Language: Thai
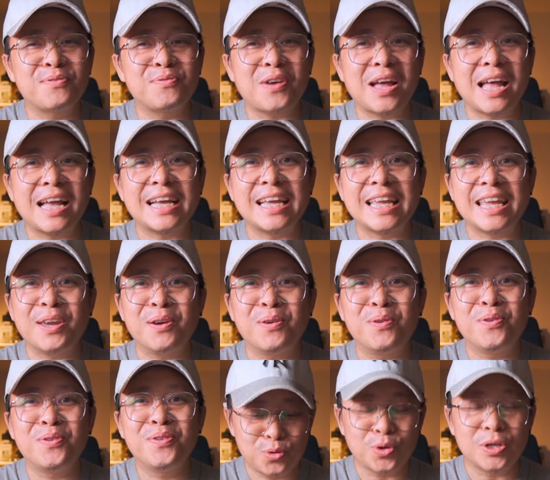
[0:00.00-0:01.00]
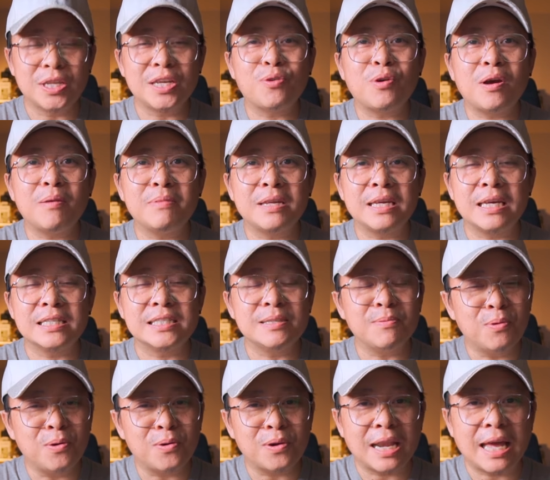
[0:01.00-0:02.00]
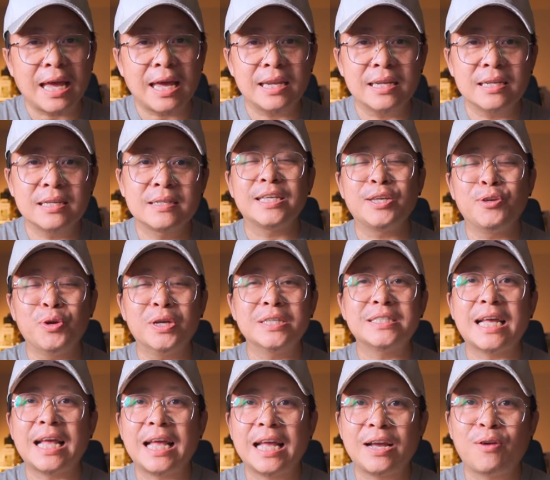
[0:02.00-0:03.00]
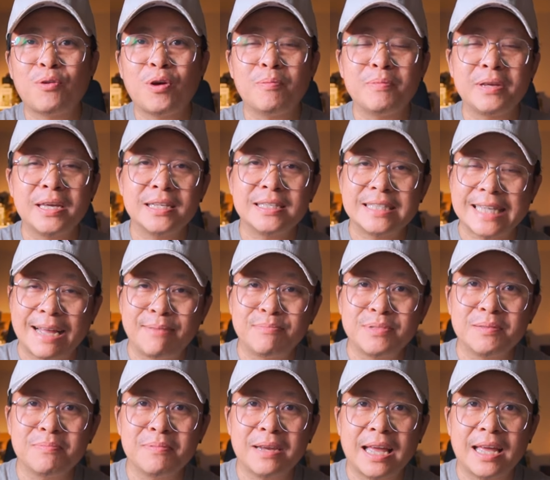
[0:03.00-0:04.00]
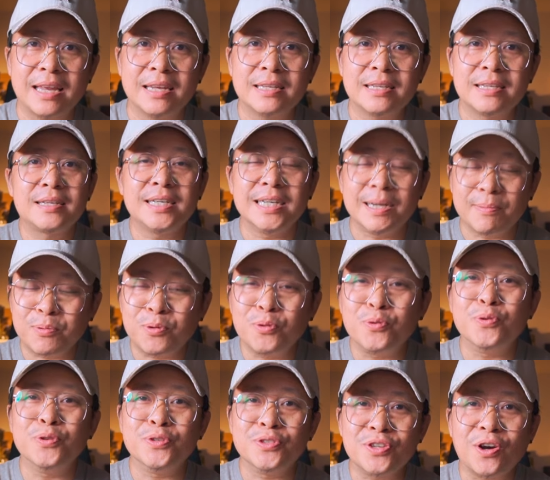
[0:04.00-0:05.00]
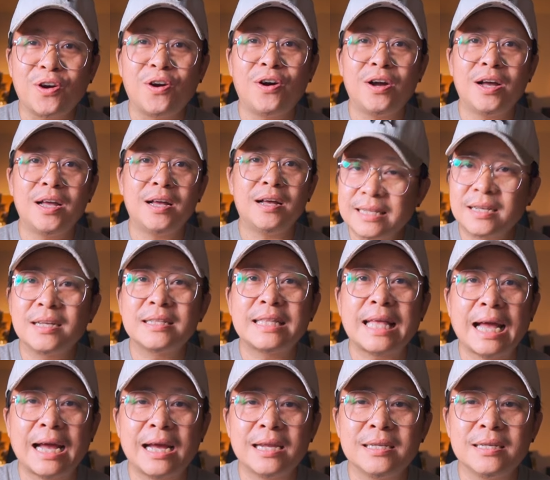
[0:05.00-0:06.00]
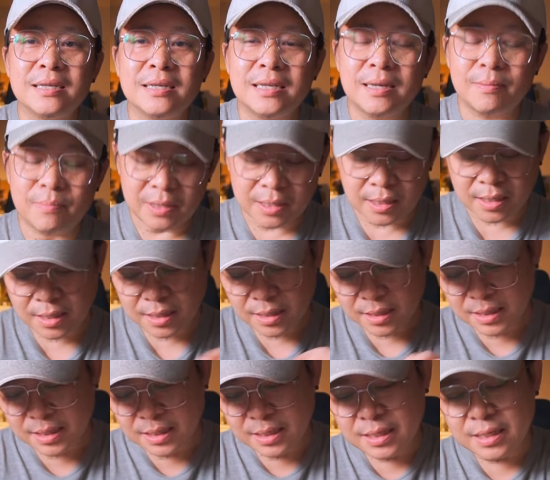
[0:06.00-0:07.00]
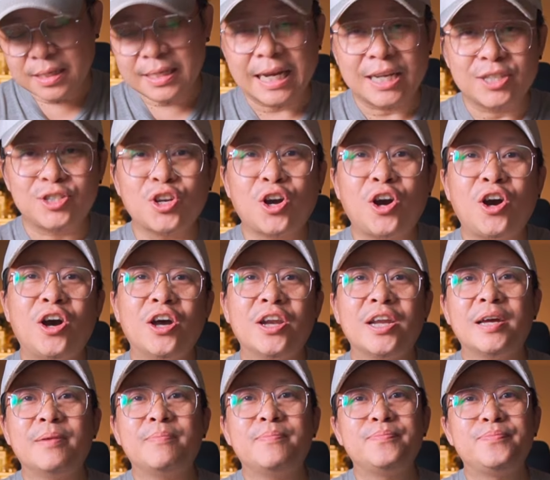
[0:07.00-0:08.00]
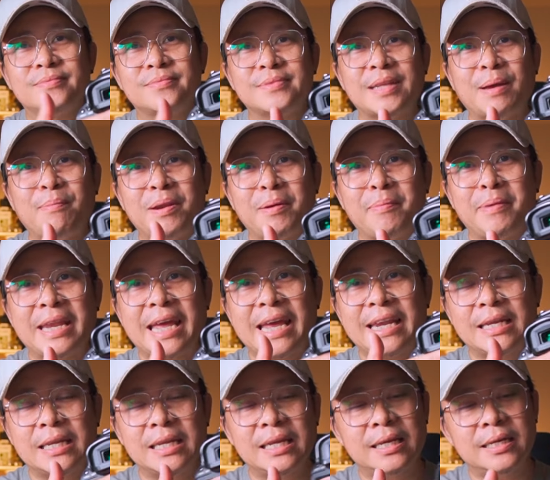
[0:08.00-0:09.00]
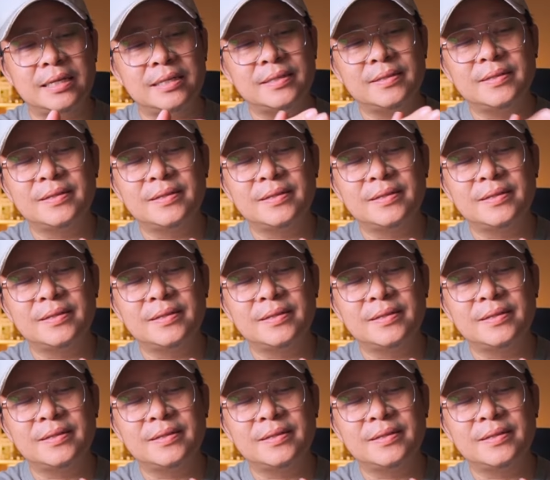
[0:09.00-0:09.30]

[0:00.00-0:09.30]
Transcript: ฟ้ากับเหวตัวนี้ความละเอียด16ล้าน EOS R ความละเอียด30ล้านเกือบคูณ2อ่ะก็ต่างกันเยอะนะครับแล้วก็อย่างจอนะครับทำอะไรไม่ได้เลยนะ